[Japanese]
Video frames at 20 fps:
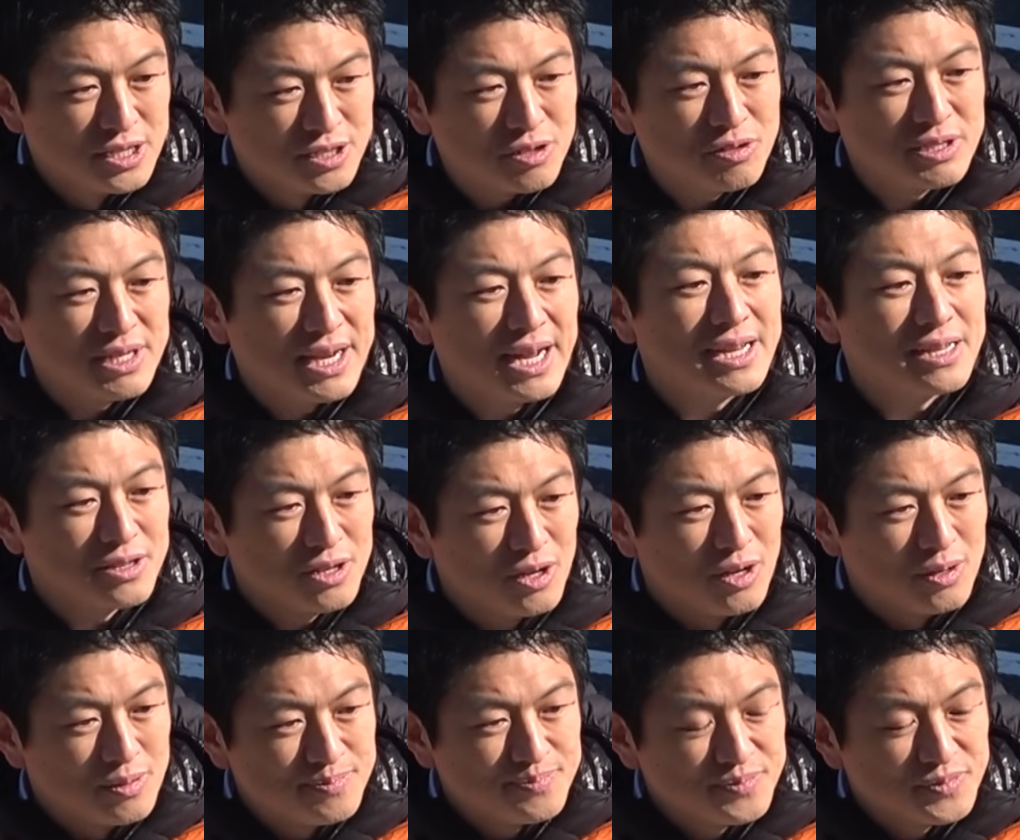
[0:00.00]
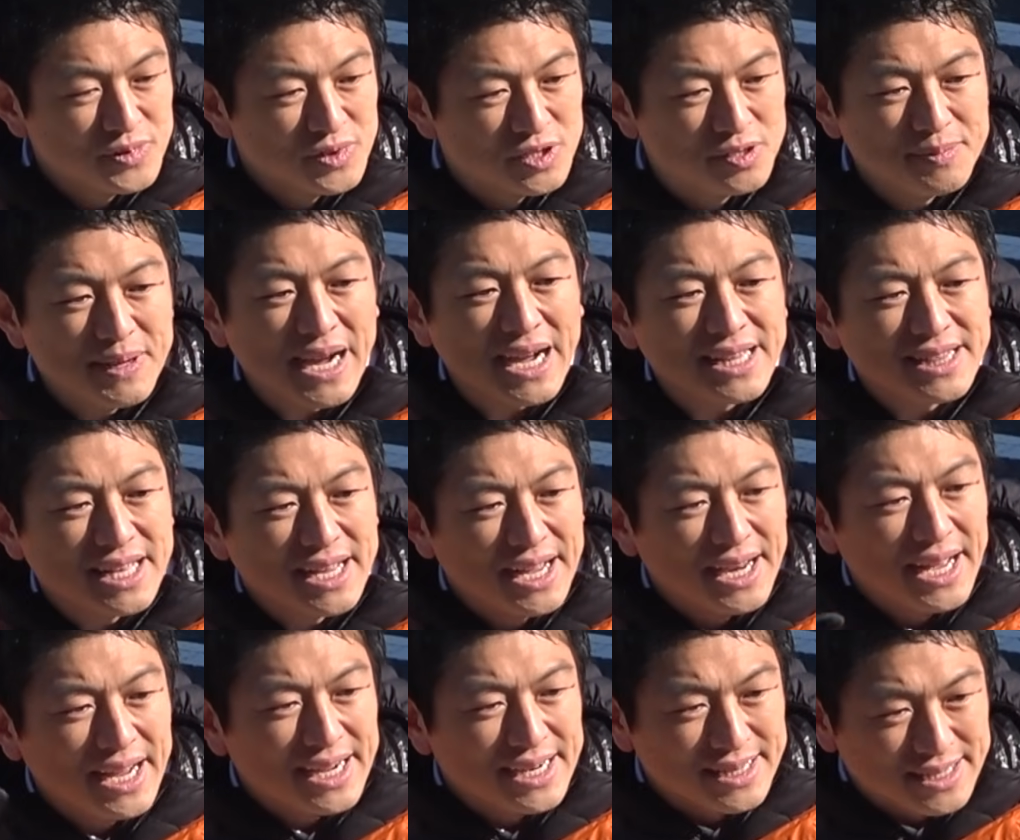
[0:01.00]
そうじゃないと積み上がってい
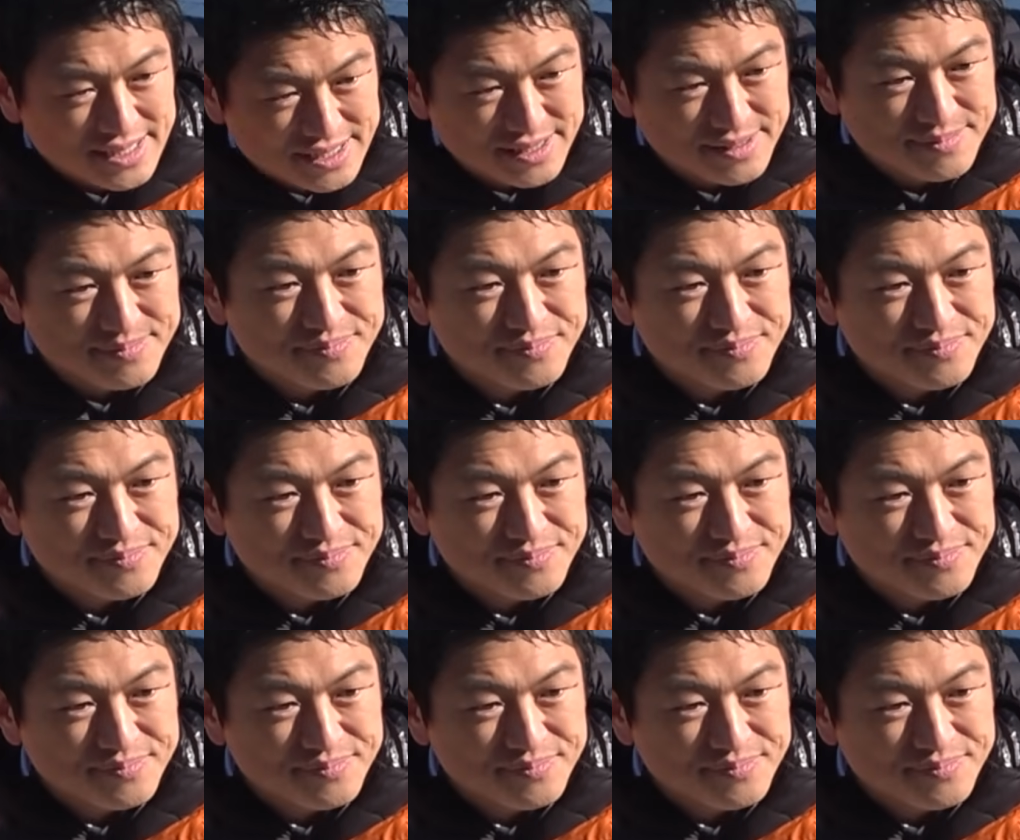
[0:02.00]
かないからです